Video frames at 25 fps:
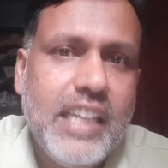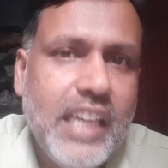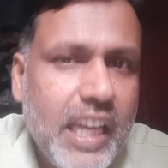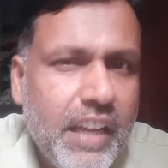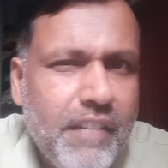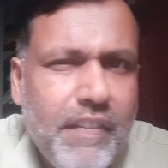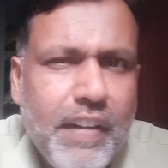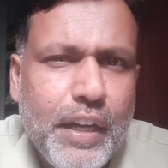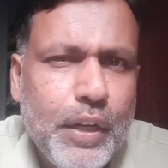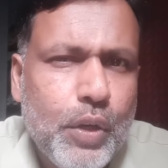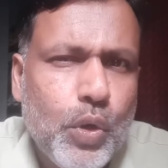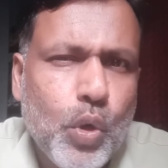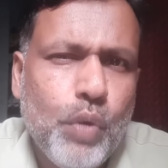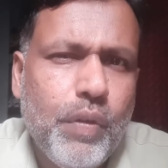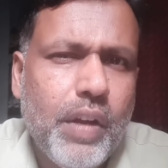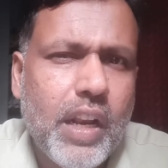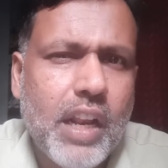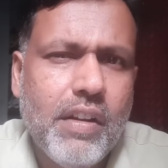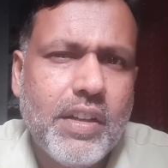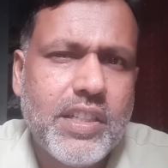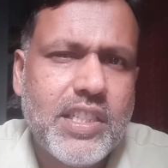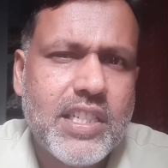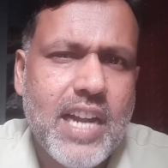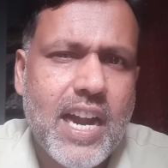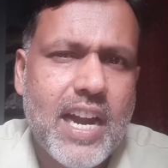ஈவி e டூ
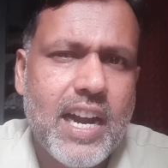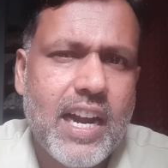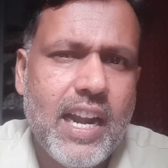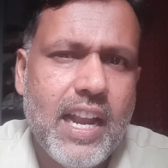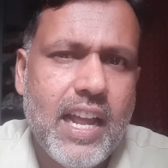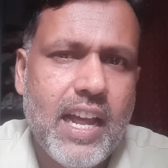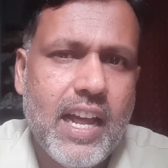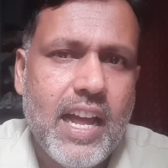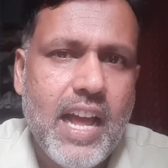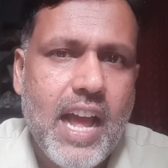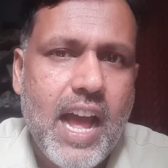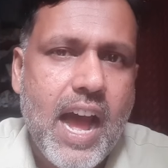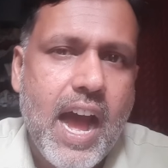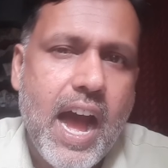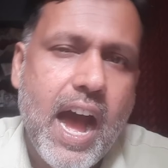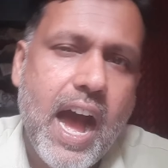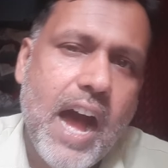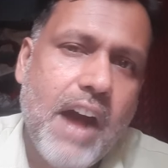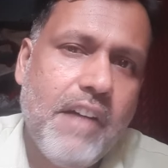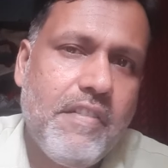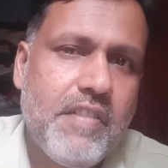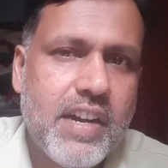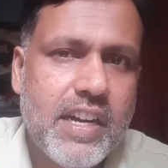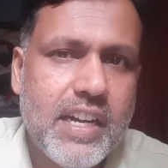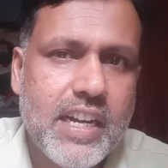வீலர் வச்சுருக்காங்கல்ல
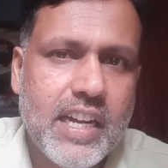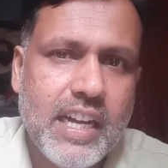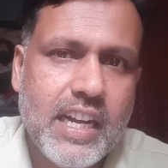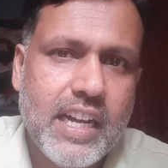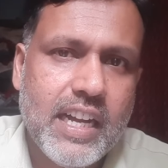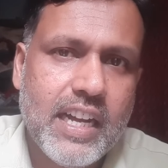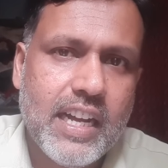அவங்க